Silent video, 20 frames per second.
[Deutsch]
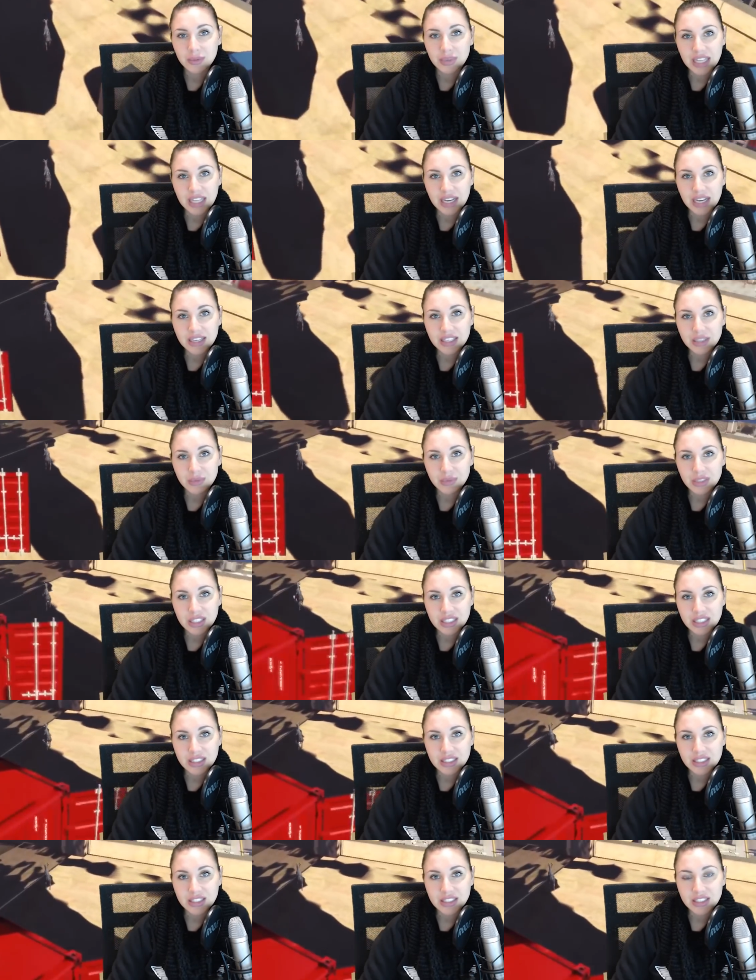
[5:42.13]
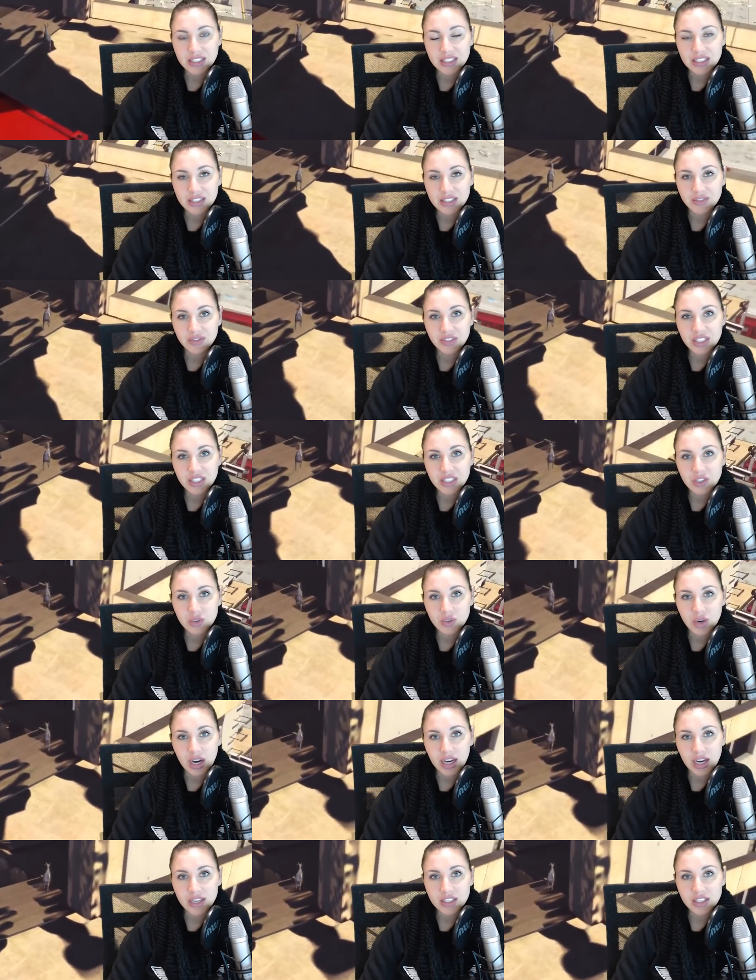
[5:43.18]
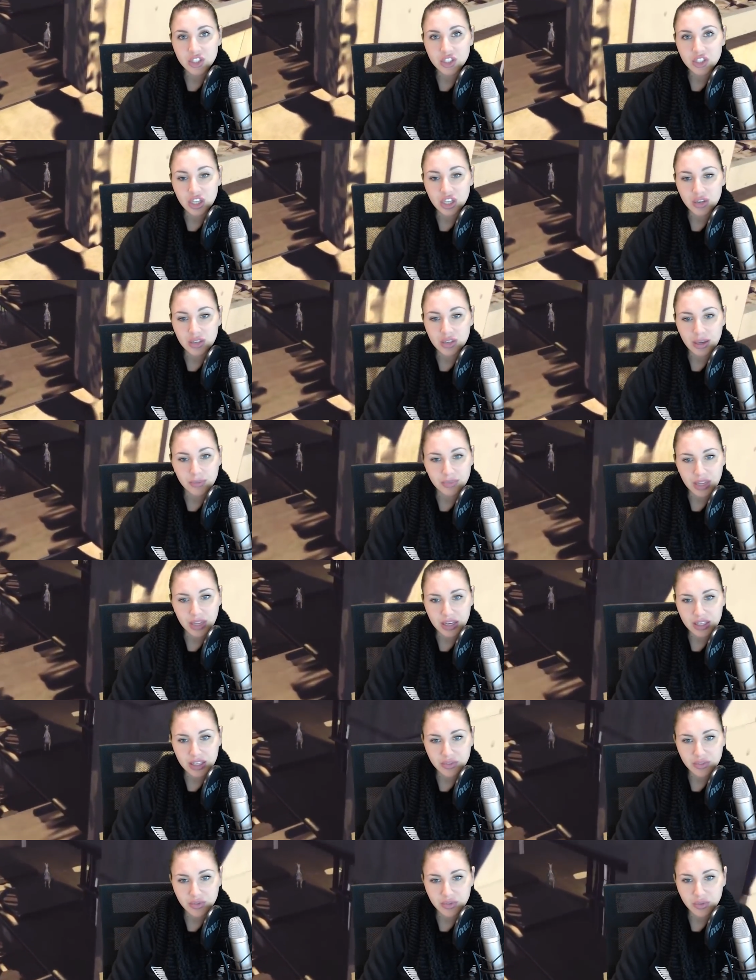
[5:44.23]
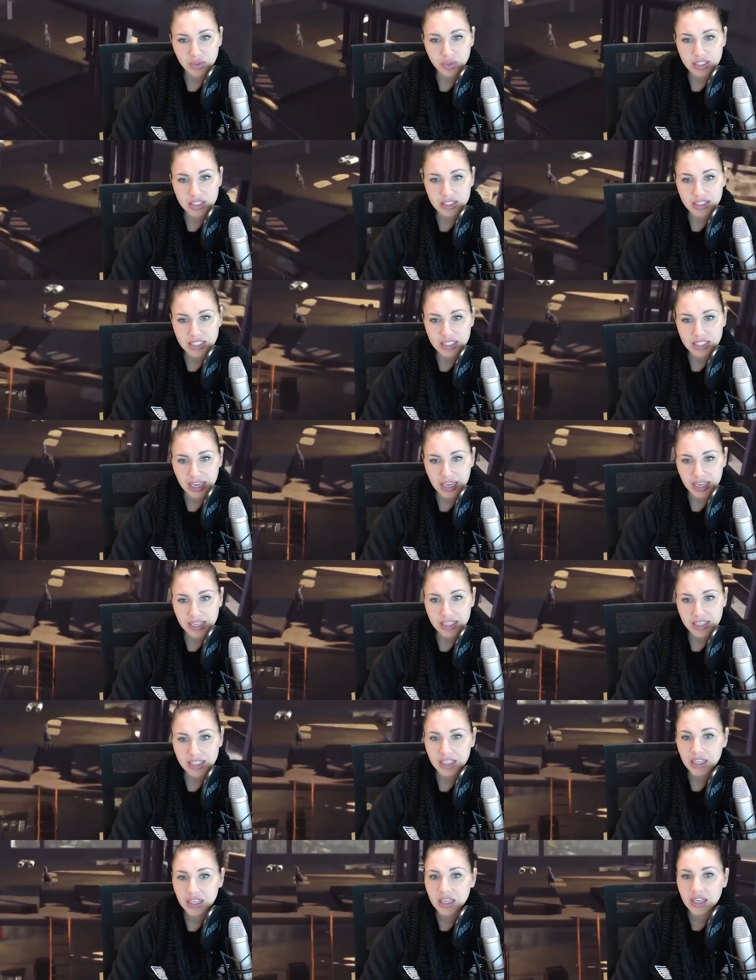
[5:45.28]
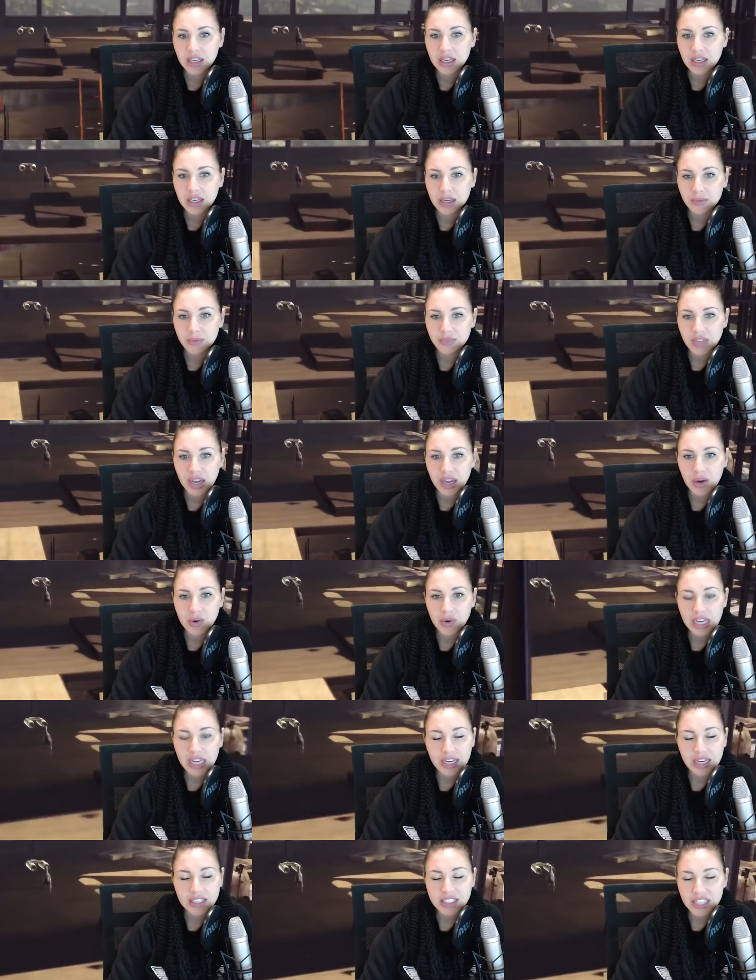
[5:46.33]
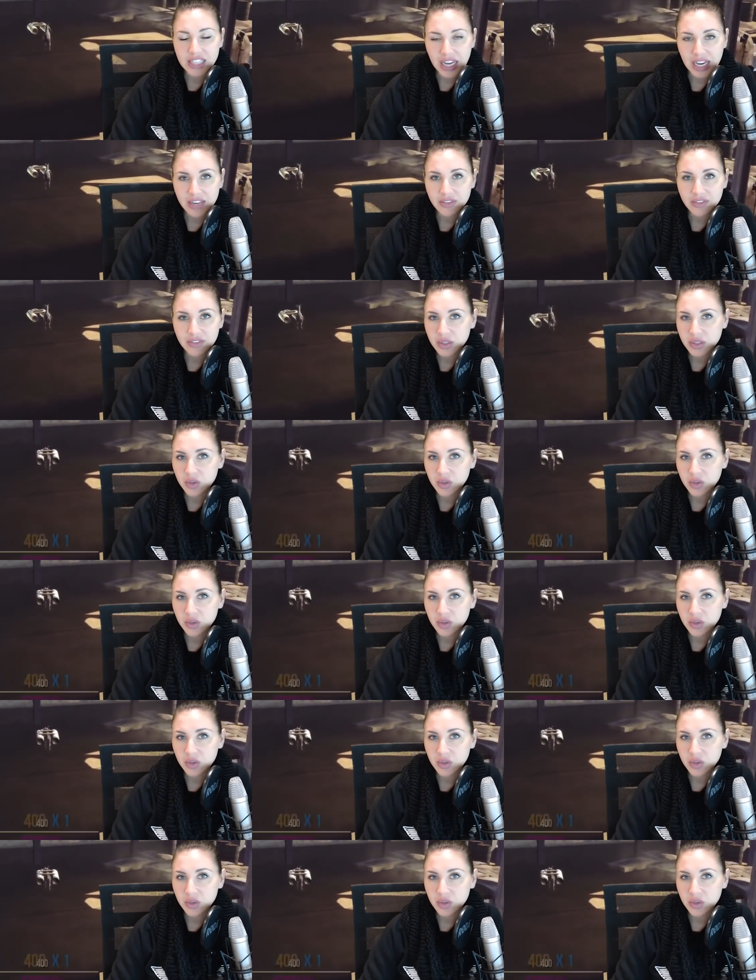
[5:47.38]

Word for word: dann bedanke ich mich, dass ihr dieses Video angeschaut habt. Danke für den Tag. Ähm, da heute eigentlich kein